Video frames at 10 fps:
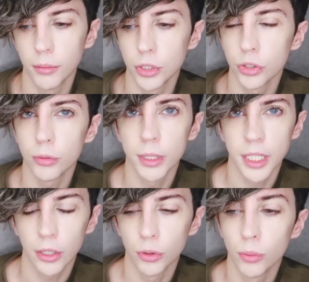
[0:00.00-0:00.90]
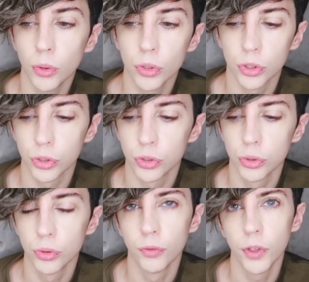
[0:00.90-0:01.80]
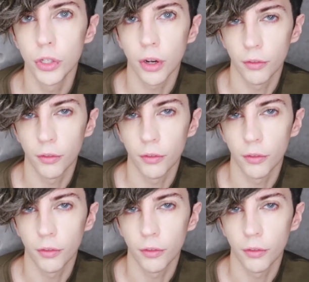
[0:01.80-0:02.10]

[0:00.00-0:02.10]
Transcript: mi sono basato molto su un video che